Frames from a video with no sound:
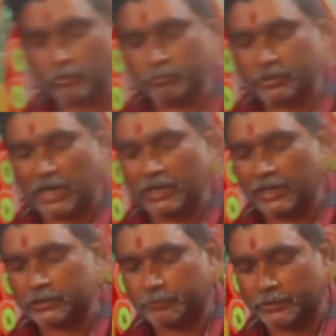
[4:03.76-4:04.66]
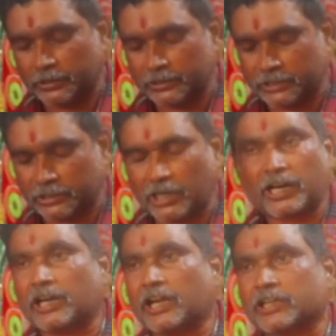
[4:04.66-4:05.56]
তিনটে বানানো হয়ে গেছে
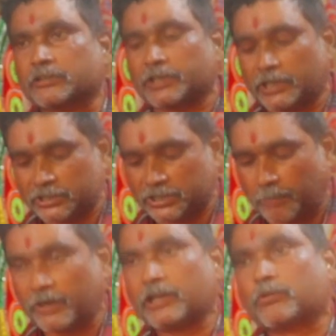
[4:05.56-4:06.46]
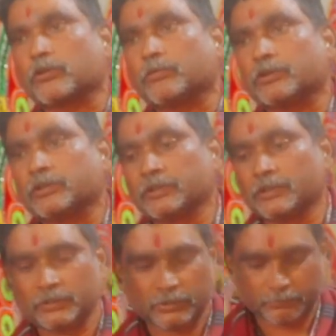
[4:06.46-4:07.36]
তো যাই হোক ওর
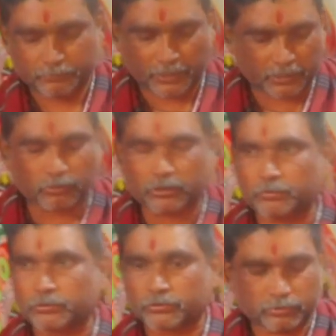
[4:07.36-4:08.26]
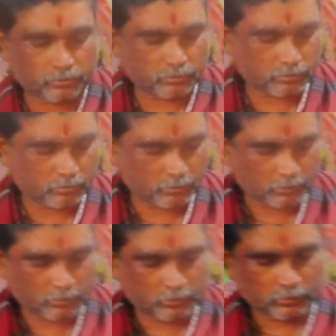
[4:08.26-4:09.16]
এই এই মুক্তোগুলো বেশি
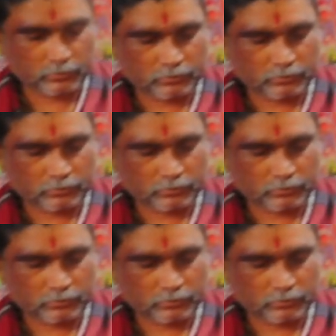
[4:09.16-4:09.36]
ভালো